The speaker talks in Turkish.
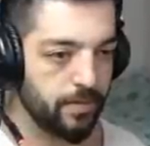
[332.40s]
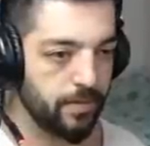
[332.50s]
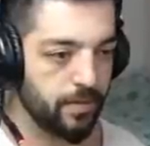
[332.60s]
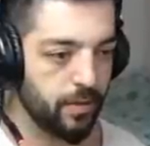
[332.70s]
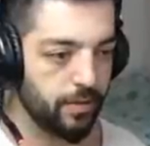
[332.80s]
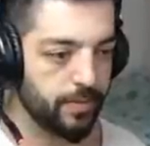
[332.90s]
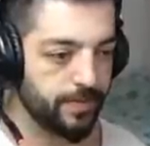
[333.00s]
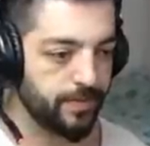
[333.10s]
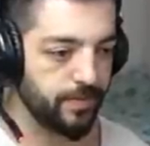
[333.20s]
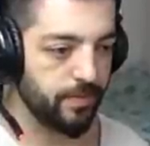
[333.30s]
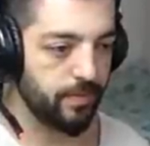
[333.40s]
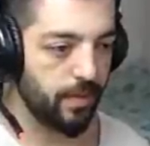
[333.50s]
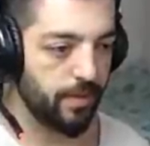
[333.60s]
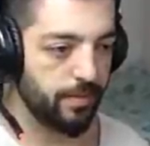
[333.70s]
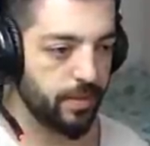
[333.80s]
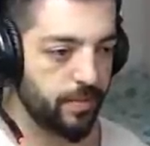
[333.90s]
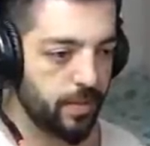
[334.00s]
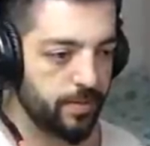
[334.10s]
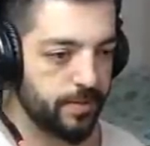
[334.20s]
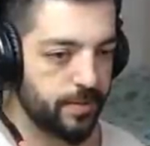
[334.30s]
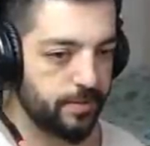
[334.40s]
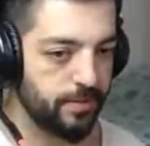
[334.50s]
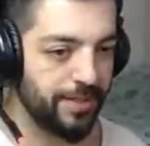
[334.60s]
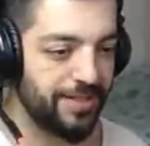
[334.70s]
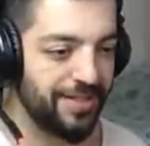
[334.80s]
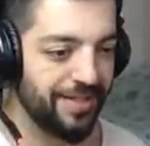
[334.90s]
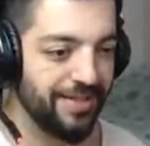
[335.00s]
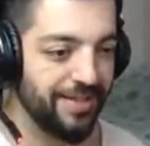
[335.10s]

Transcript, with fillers: Hı gördüm. Bas bas bas bas bas bas.